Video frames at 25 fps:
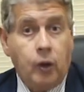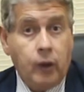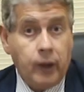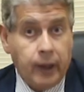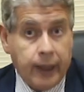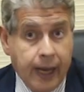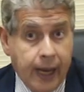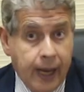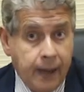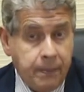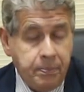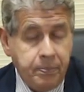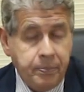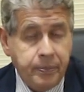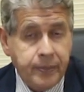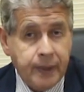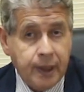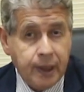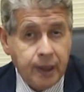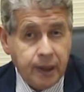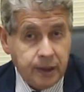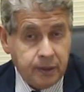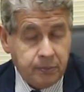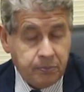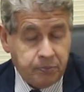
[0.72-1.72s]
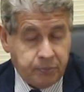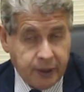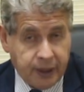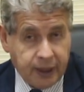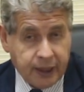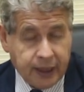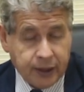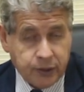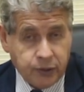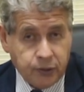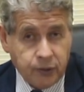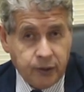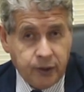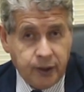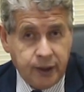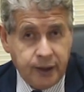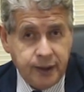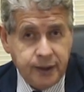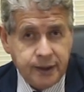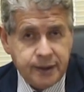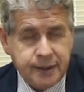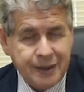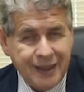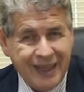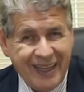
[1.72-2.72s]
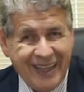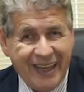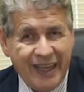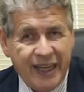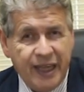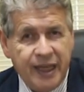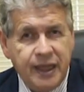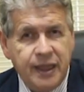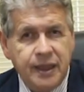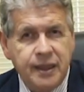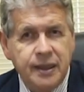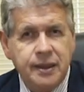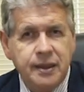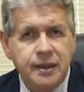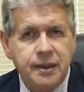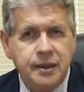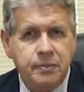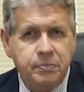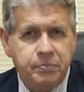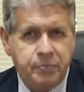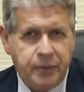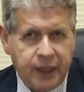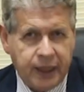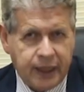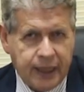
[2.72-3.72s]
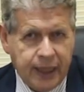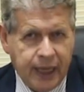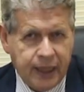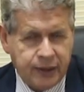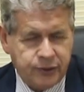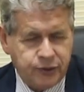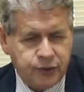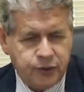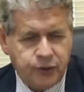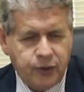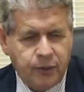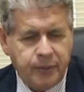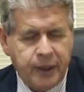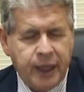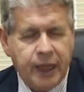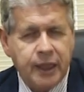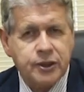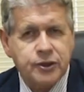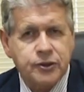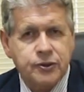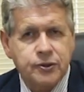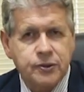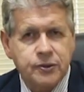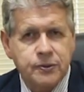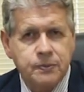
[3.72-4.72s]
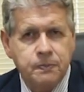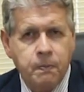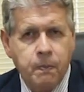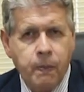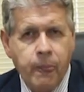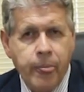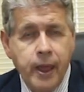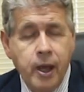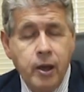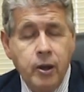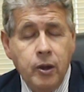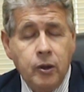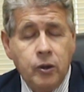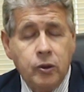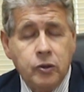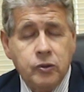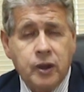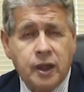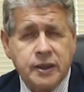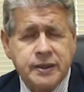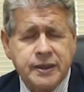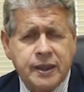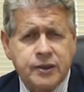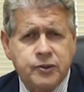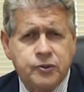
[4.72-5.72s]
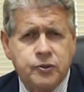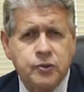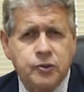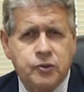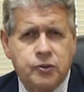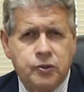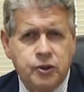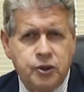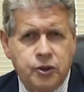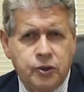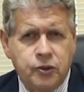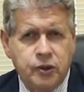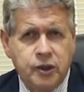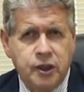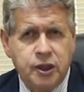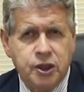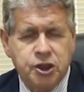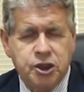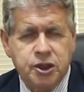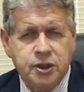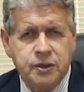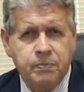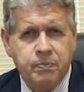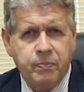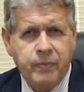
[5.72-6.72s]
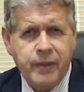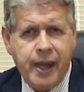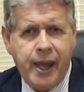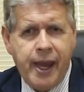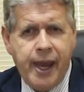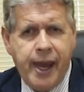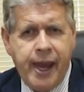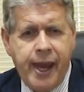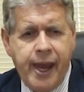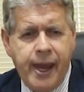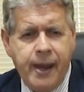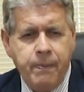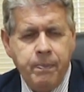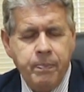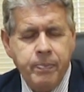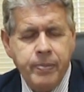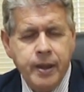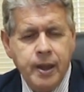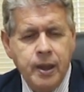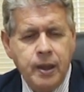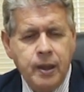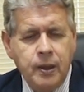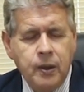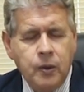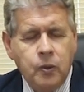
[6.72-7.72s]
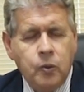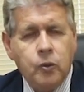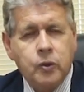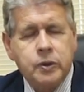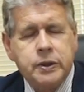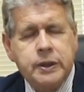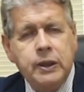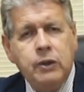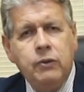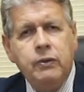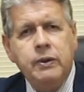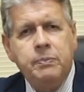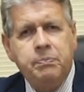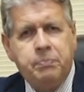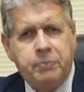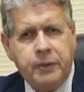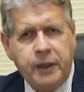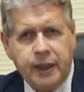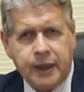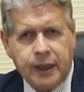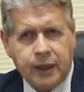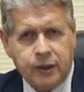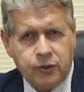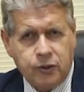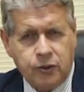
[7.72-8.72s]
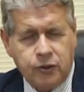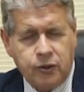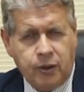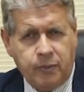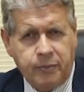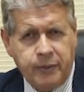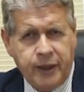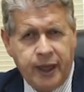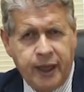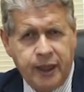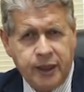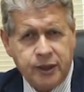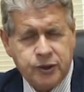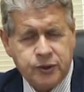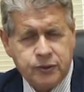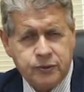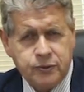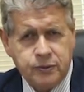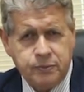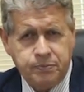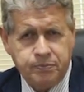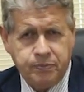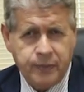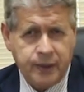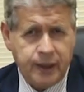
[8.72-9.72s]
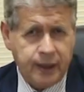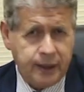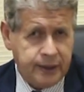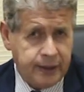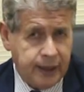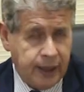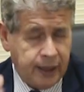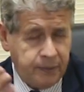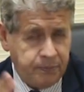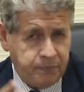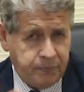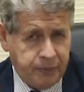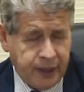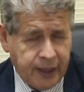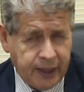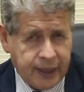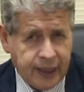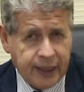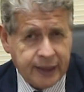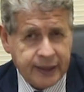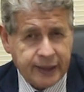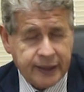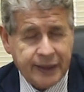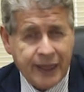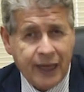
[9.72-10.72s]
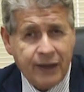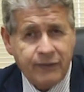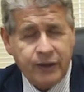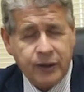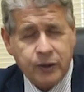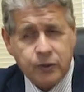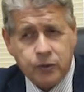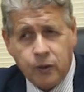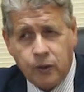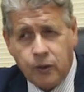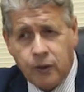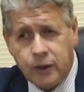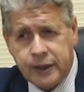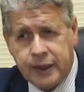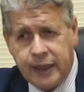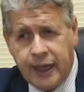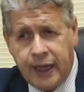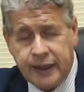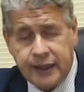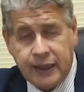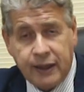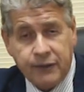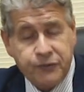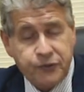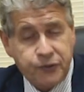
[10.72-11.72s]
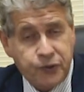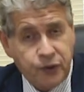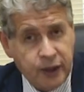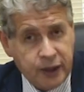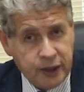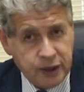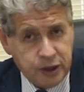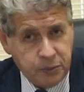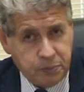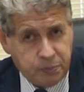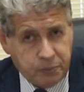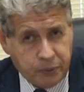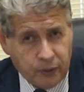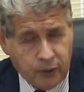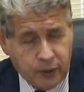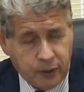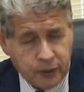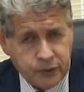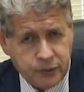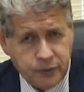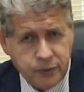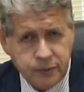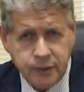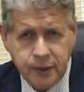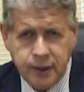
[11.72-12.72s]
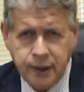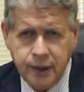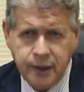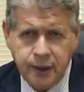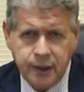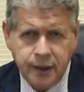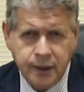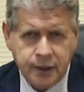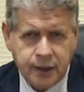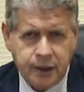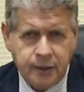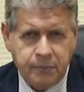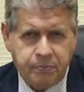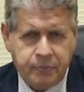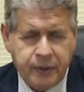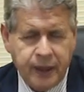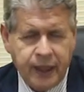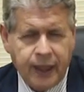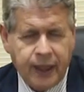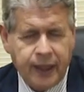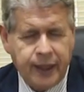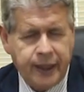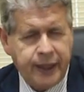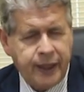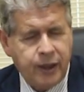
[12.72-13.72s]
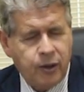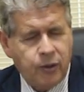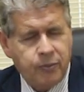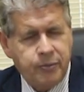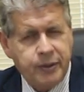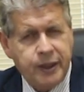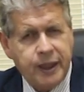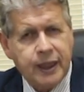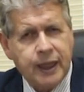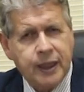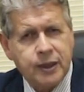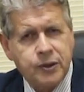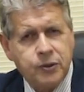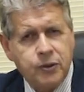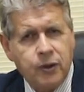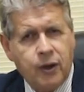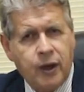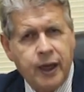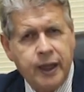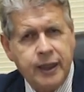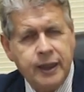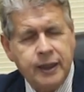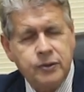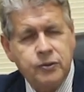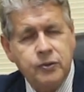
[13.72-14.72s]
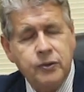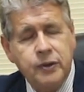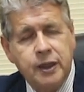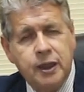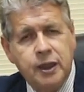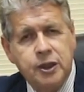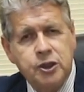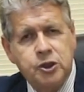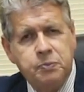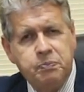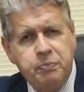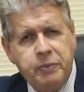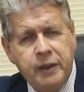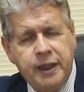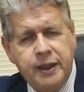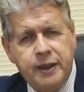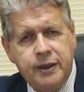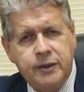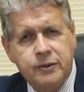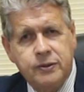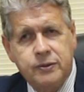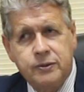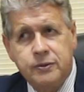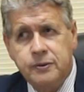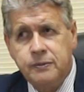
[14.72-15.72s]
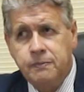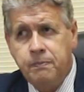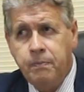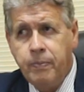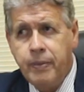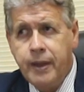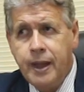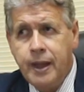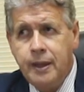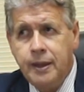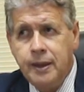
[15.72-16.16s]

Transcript: Olá, empregadores e empregados domésticos. O nosso assunto de hoje é o que o empregador doméstico e a empregada devem colocar na folha de ponto, que pela lei é obrigatória, durante o período